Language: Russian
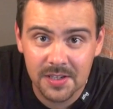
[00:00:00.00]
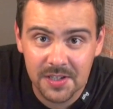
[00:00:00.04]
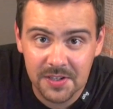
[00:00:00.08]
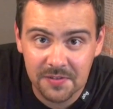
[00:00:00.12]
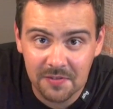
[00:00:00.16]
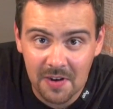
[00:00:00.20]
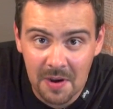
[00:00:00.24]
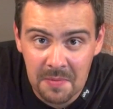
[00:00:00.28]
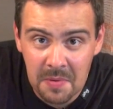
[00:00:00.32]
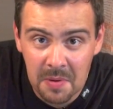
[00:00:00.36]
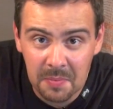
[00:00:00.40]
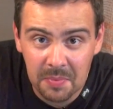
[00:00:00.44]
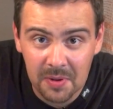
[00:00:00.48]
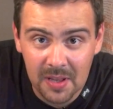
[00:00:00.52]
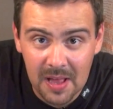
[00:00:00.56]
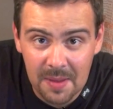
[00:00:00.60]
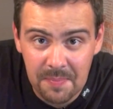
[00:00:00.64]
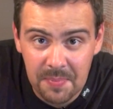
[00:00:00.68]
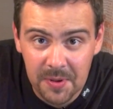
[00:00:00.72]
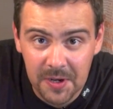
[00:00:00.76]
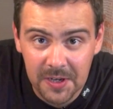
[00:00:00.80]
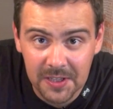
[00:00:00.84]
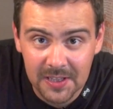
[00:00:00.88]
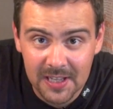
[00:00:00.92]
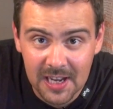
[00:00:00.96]
С вами была
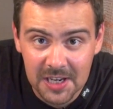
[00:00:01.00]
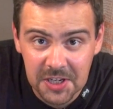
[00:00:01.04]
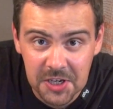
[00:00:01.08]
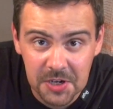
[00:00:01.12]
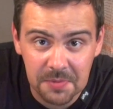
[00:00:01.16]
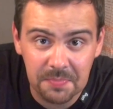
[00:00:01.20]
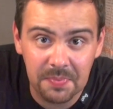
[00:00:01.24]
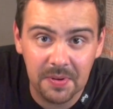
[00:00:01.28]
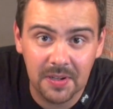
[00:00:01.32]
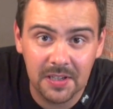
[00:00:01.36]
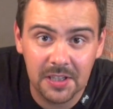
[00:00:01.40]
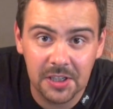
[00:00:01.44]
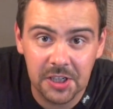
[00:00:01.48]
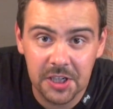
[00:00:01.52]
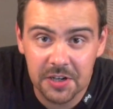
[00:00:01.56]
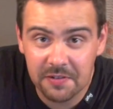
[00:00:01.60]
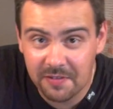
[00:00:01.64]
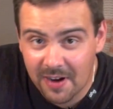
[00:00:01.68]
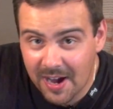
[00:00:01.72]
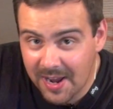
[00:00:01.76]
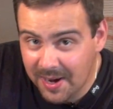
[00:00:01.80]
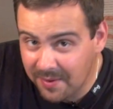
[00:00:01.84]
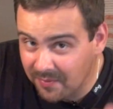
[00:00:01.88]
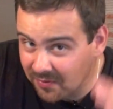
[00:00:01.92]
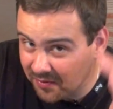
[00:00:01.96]
передача по
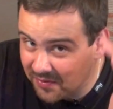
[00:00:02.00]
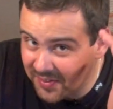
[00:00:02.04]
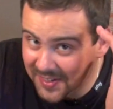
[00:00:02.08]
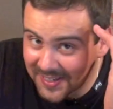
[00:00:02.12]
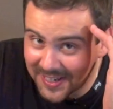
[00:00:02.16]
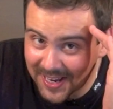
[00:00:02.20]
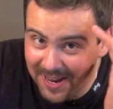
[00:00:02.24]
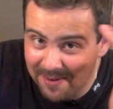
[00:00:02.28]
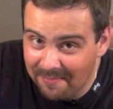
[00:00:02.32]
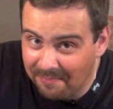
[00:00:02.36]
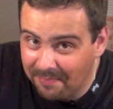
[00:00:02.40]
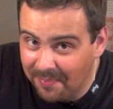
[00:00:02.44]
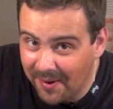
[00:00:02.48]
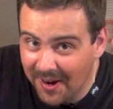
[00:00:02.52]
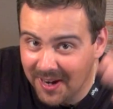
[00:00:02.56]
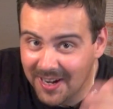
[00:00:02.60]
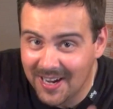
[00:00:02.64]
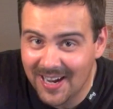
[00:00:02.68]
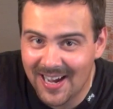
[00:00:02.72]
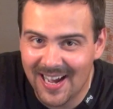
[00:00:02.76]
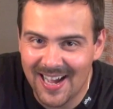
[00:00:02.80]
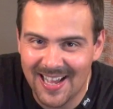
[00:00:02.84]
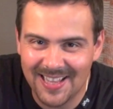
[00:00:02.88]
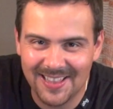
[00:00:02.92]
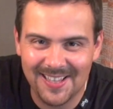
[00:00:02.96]
кошеварим. Всем
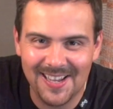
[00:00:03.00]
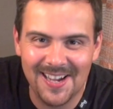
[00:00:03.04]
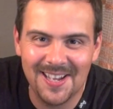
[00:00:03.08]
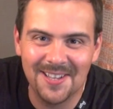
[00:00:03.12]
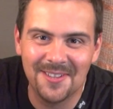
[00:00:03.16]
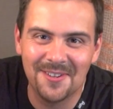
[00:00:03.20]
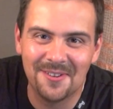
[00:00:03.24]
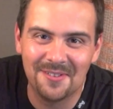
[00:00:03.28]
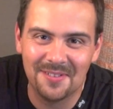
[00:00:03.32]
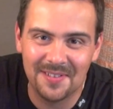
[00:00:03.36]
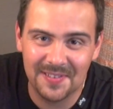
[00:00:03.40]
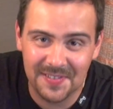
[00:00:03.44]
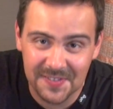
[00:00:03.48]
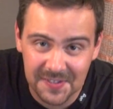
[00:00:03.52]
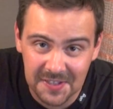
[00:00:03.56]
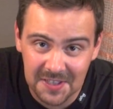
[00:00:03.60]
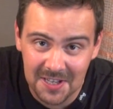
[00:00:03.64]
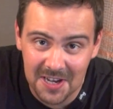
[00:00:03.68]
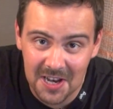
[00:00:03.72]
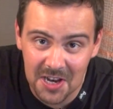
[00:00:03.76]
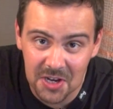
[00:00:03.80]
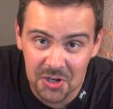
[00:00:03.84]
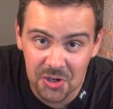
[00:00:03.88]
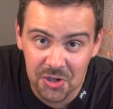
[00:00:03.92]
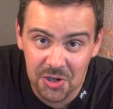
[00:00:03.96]
пока, до новых
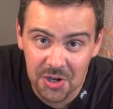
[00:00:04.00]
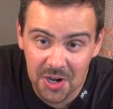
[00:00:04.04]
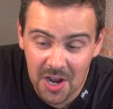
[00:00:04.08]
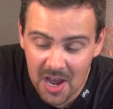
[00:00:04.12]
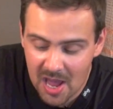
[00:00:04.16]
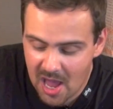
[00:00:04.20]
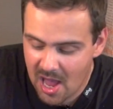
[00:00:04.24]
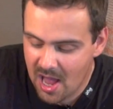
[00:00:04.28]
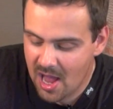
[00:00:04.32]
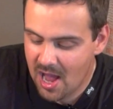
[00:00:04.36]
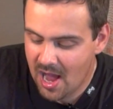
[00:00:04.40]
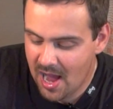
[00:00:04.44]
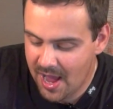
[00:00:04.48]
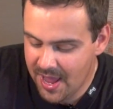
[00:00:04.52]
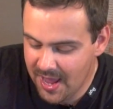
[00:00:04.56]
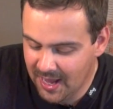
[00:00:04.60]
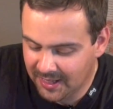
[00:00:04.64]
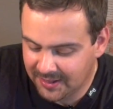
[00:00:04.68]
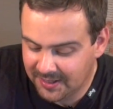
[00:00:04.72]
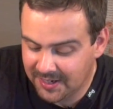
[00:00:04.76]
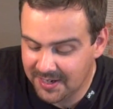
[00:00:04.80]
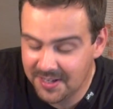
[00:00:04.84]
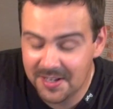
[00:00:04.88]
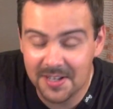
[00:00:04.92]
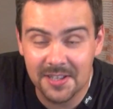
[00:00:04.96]
встреч. А я
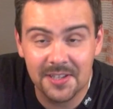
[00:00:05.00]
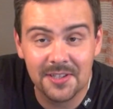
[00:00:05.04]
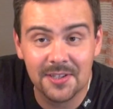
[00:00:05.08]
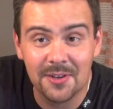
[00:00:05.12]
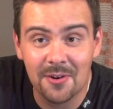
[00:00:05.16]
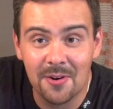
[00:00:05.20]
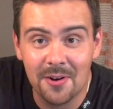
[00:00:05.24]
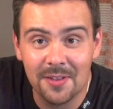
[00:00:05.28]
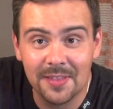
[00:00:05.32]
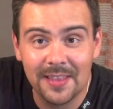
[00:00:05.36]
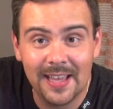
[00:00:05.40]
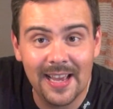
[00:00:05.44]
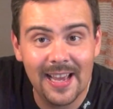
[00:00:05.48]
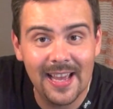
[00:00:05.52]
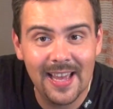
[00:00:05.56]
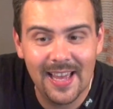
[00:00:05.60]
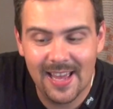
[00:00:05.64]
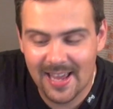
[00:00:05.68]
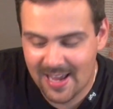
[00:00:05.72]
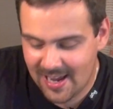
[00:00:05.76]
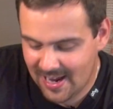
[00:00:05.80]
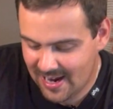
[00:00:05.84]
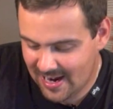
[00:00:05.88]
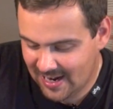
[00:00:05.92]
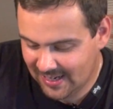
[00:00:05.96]
традиционно
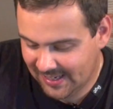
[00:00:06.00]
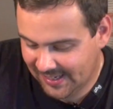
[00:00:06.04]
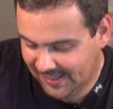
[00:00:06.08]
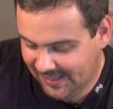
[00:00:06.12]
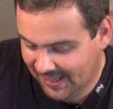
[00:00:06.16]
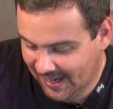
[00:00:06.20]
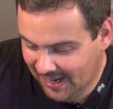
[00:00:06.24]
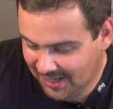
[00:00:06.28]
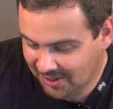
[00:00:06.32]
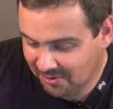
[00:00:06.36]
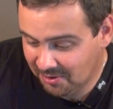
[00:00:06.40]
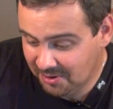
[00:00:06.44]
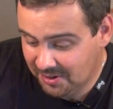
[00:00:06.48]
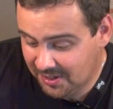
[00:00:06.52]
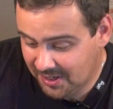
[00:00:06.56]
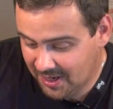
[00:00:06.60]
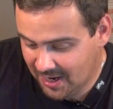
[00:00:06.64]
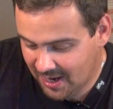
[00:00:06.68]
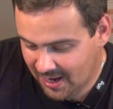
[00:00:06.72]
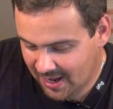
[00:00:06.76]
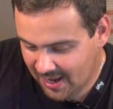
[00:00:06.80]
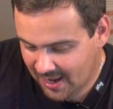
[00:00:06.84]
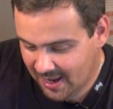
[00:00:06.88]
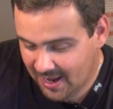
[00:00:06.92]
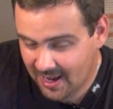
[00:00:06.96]
останусь
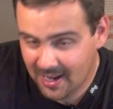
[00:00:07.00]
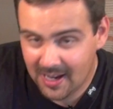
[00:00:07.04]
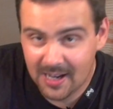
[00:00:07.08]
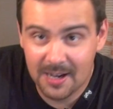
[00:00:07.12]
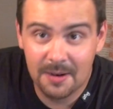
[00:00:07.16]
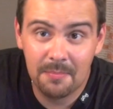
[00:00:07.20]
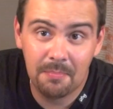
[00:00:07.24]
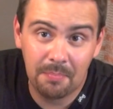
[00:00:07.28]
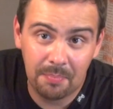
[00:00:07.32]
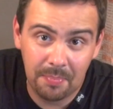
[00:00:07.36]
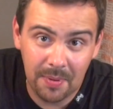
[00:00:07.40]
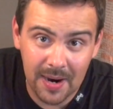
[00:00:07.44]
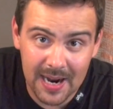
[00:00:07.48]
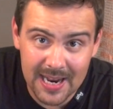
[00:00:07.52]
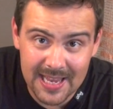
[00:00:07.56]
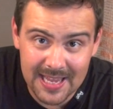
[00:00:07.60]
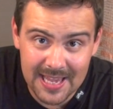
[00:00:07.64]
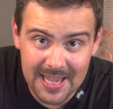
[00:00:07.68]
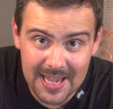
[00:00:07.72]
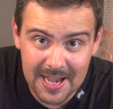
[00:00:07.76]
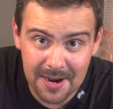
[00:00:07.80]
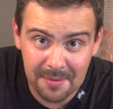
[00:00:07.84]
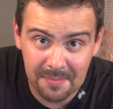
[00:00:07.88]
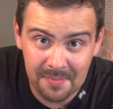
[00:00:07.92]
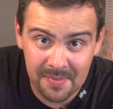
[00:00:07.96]

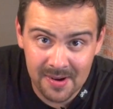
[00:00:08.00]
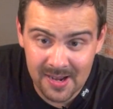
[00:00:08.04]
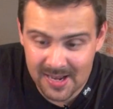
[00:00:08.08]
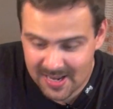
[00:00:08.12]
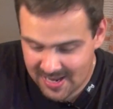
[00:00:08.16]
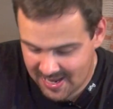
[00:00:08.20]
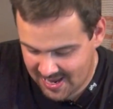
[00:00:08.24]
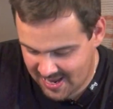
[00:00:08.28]
поем.